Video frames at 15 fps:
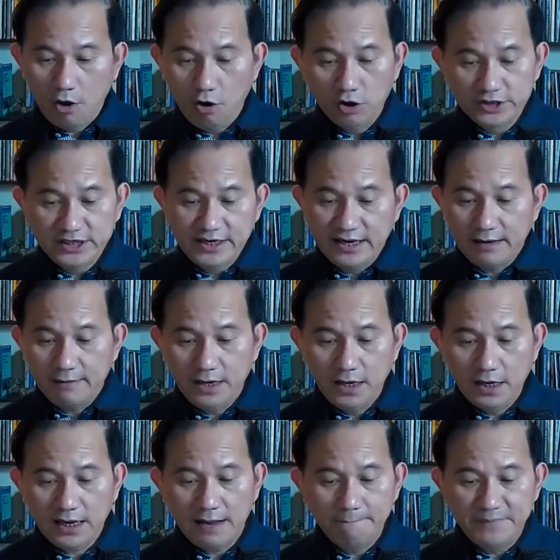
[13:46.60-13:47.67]
holding
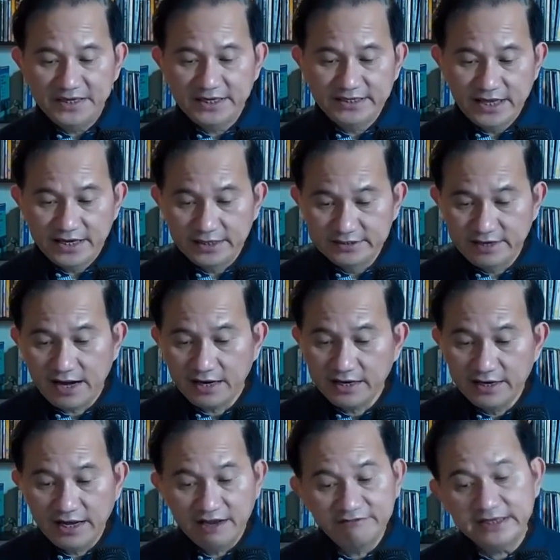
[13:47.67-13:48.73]
uh, company dari
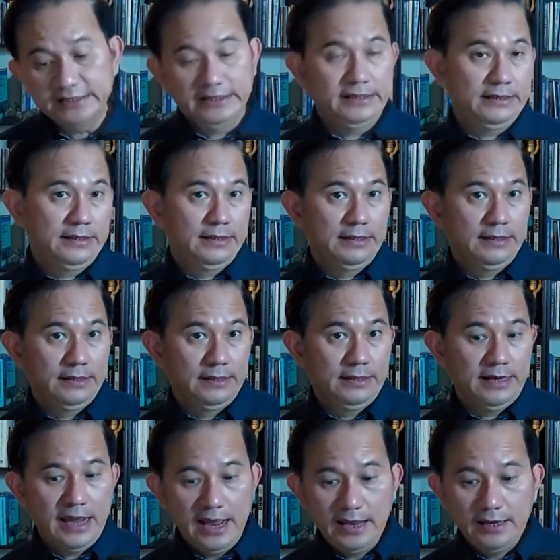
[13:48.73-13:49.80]
Drug Eleven
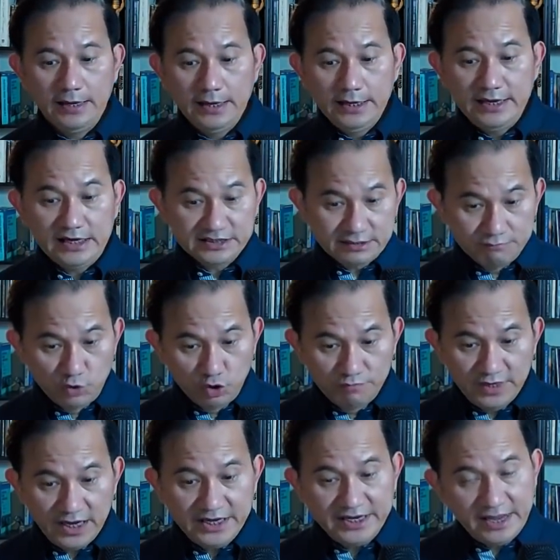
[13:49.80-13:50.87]
ya, yang
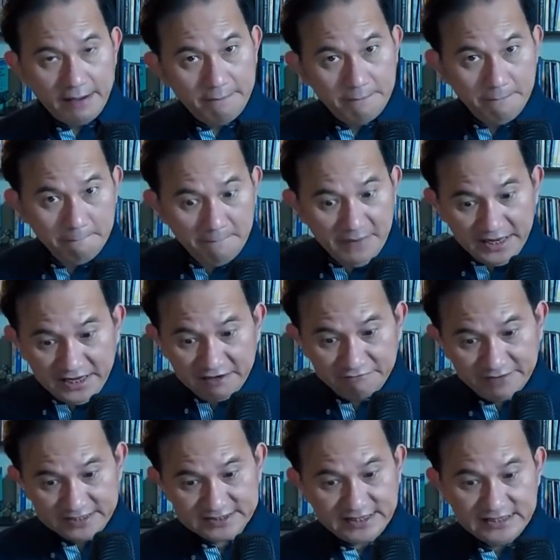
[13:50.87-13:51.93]
sebelumnya dia
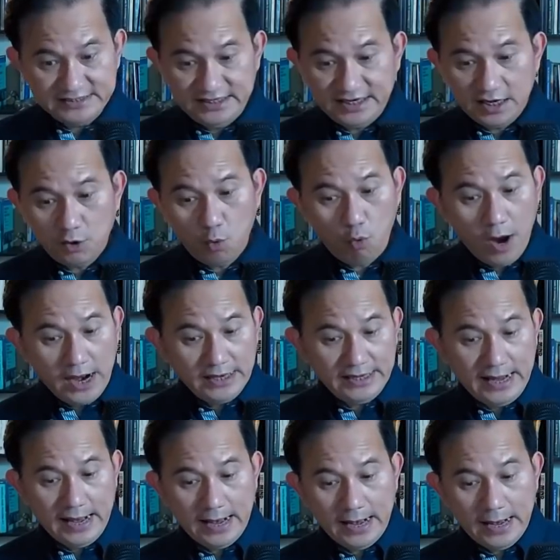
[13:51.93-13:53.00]
menginvestasikan
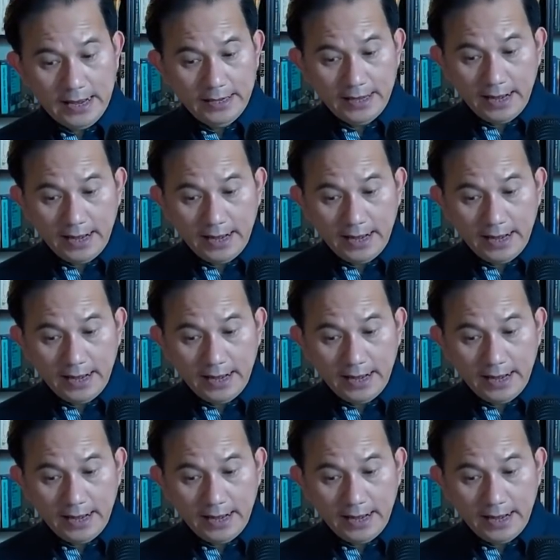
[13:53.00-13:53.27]
uangnya